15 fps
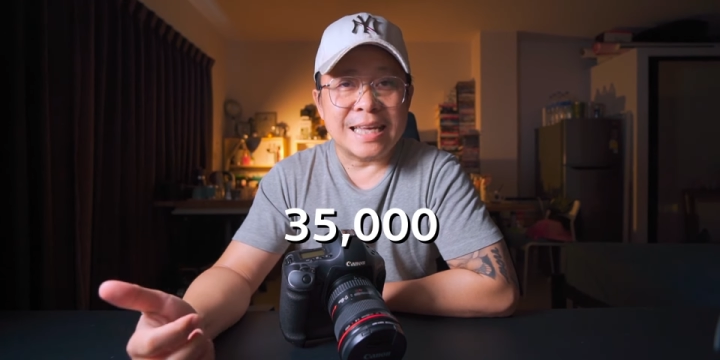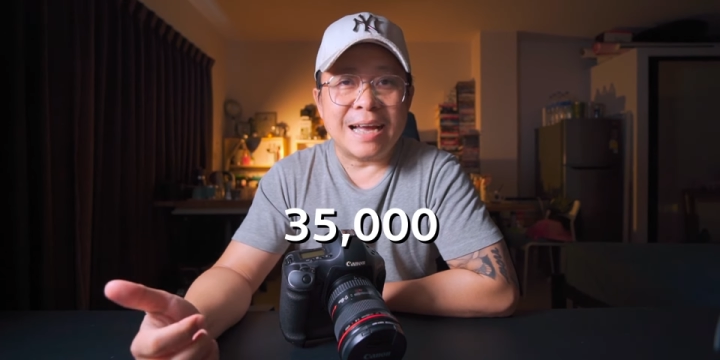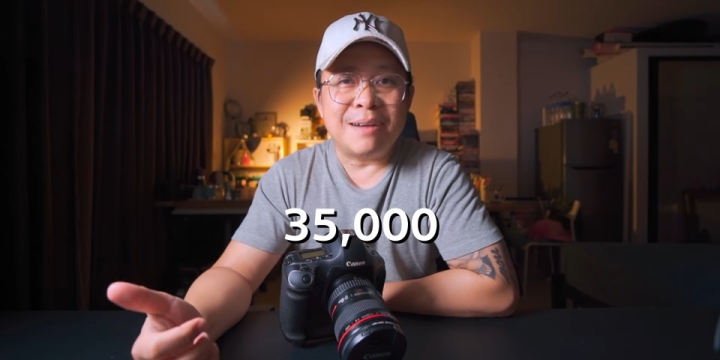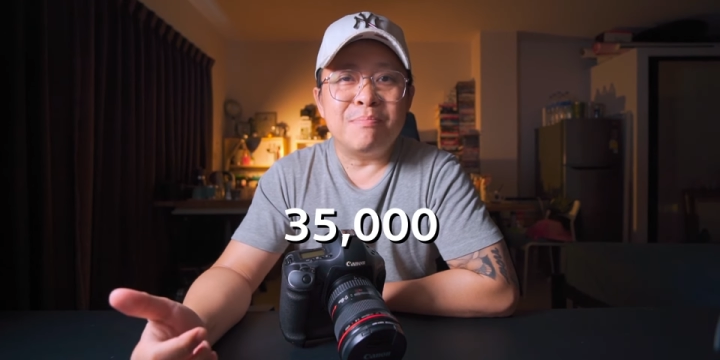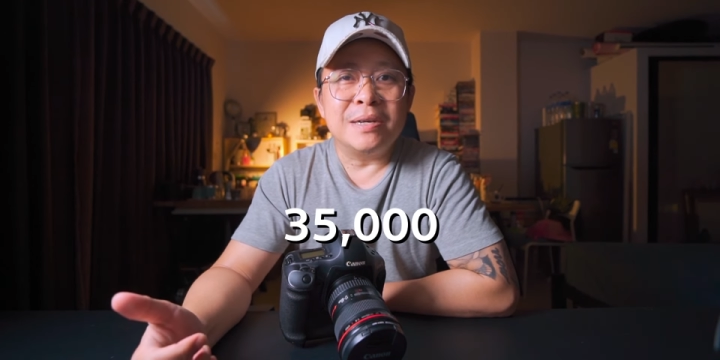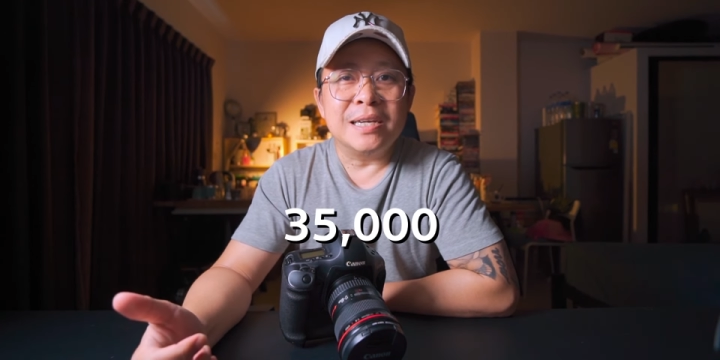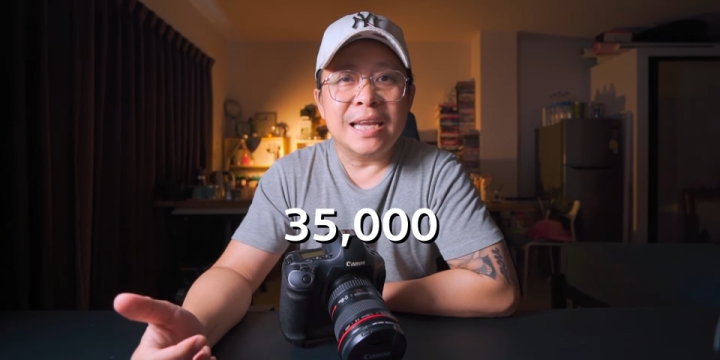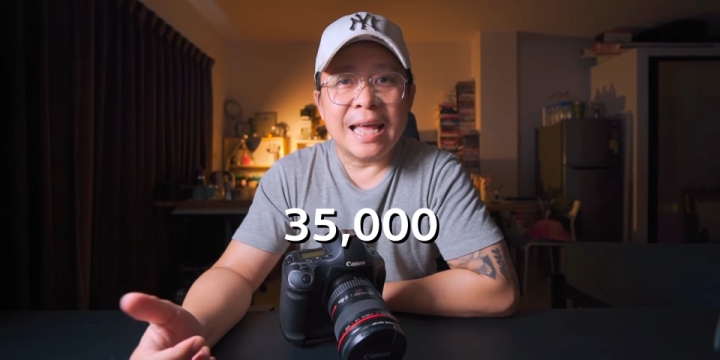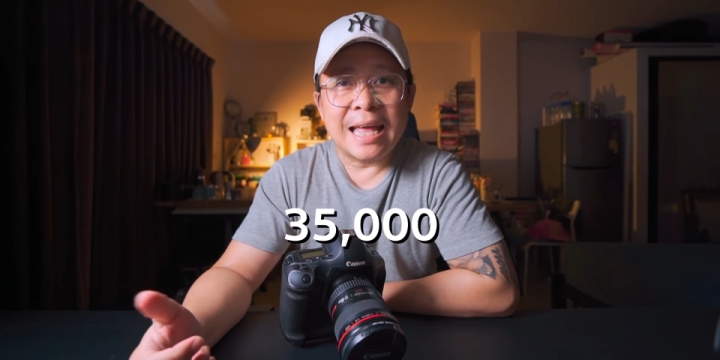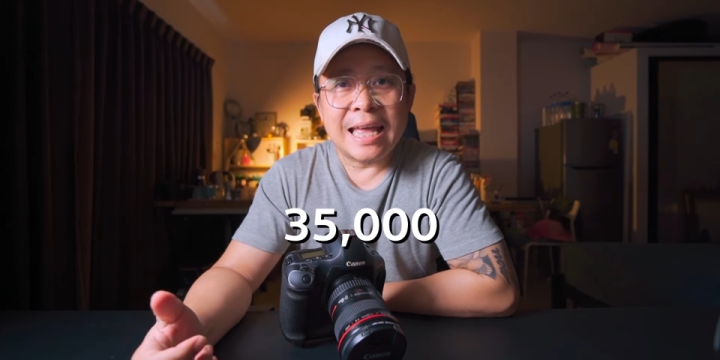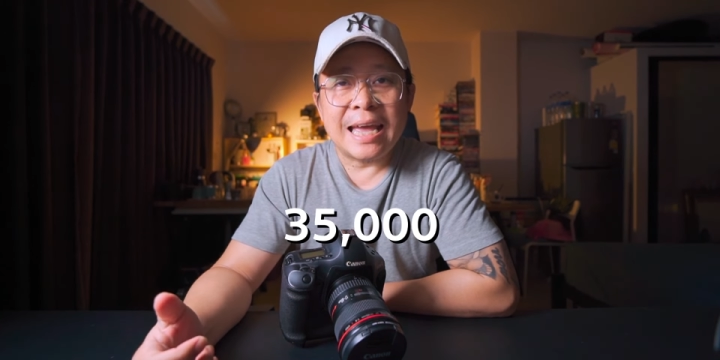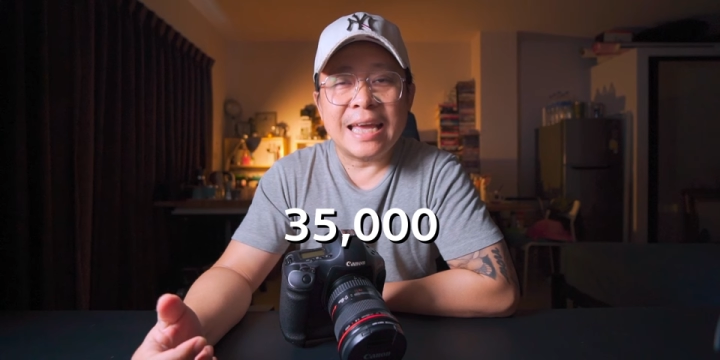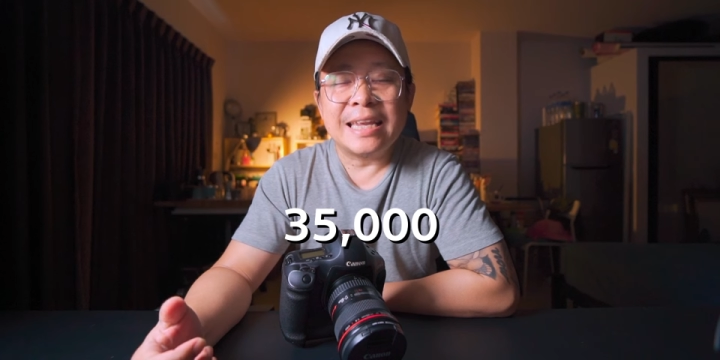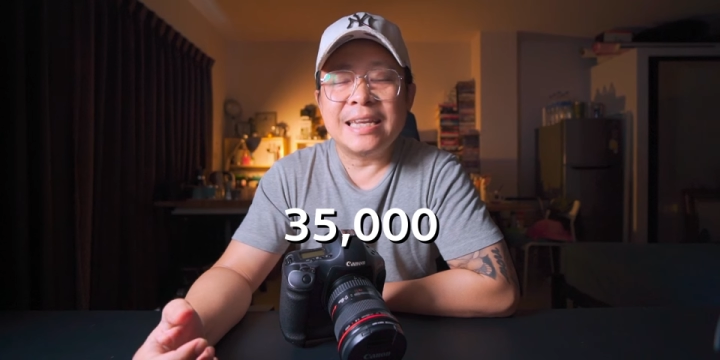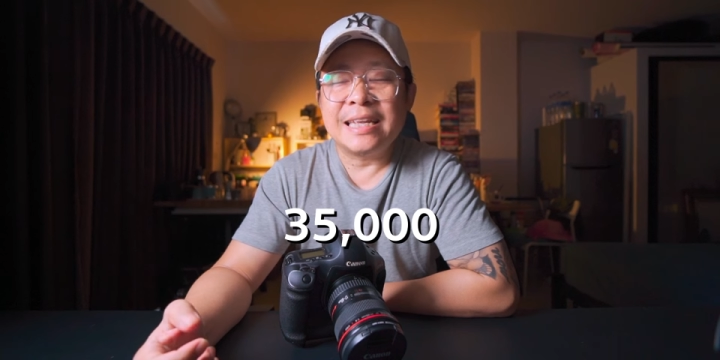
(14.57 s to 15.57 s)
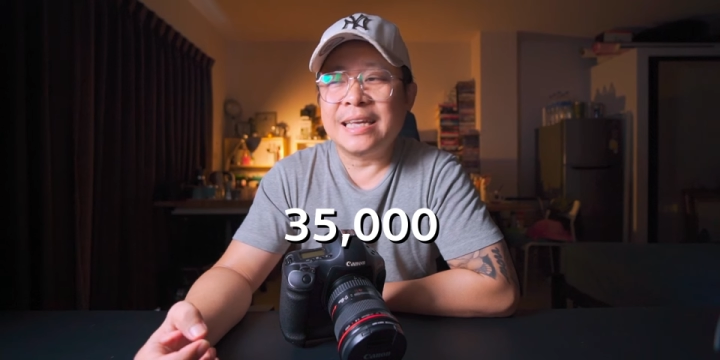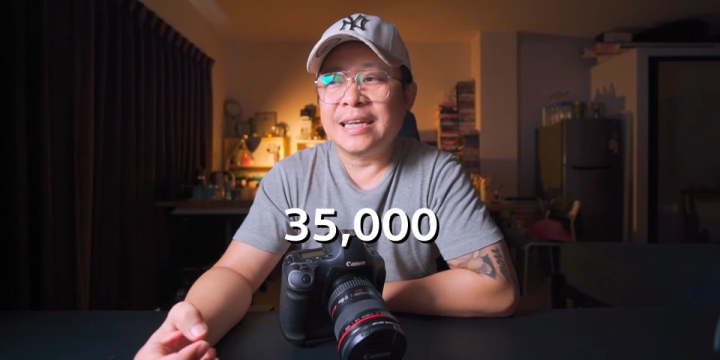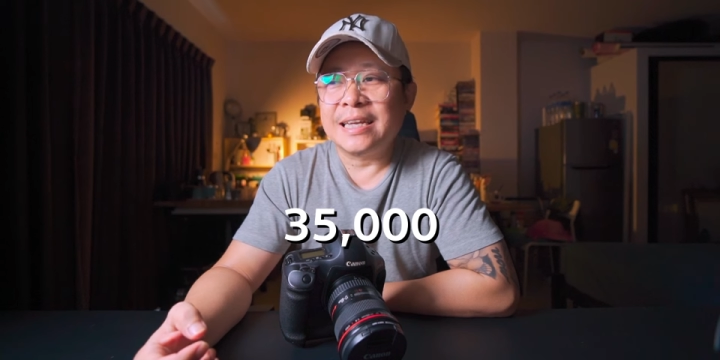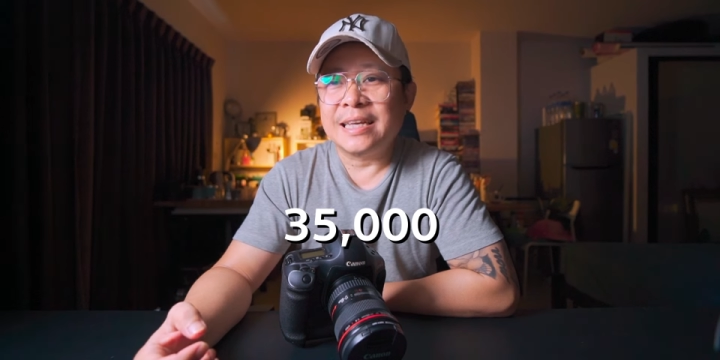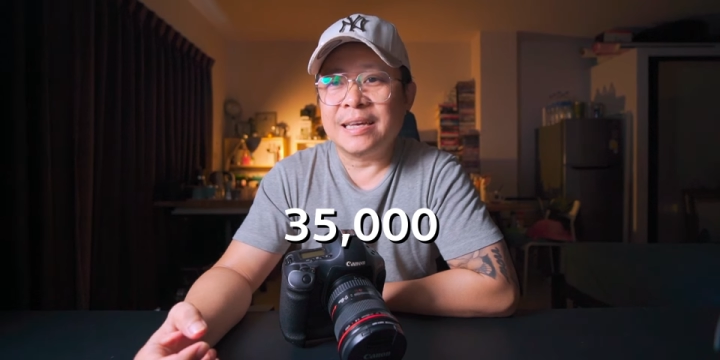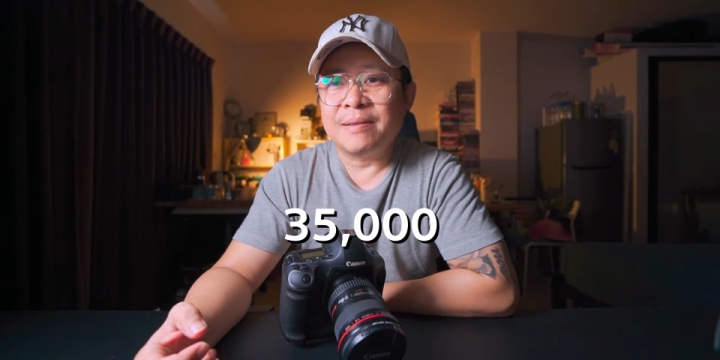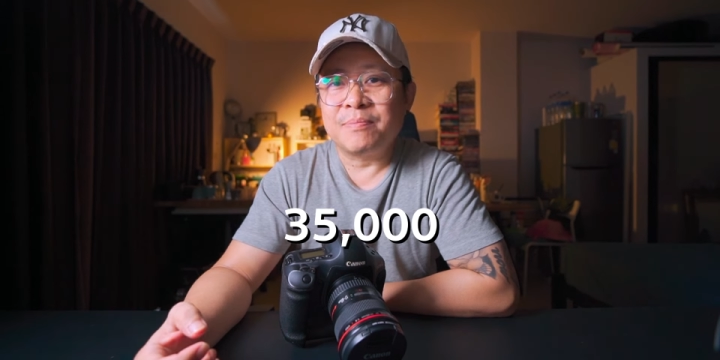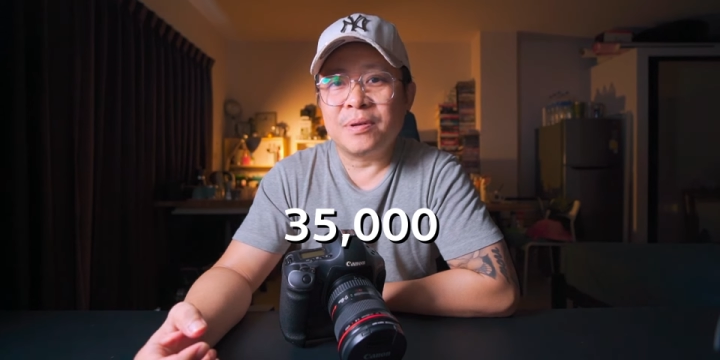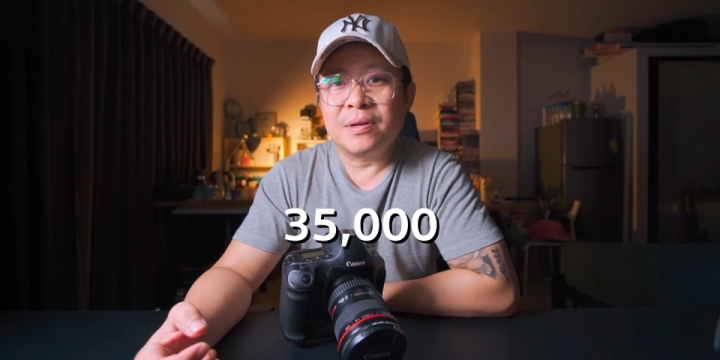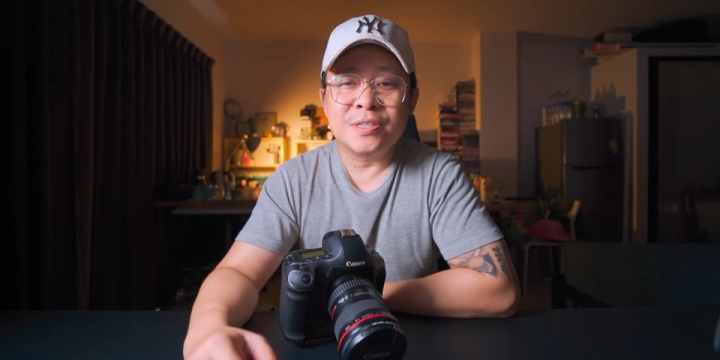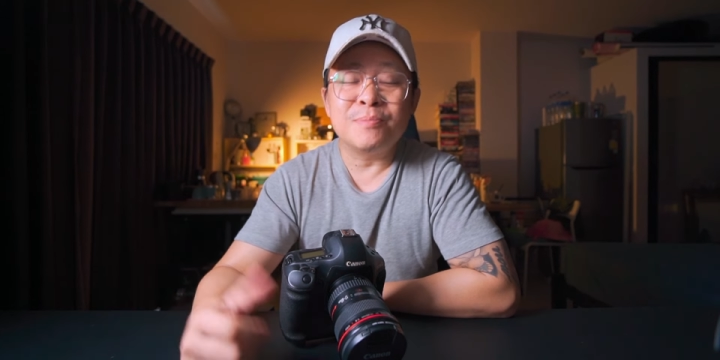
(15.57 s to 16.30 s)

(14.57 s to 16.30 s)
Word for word: 35,000 นั่นเองนะครับ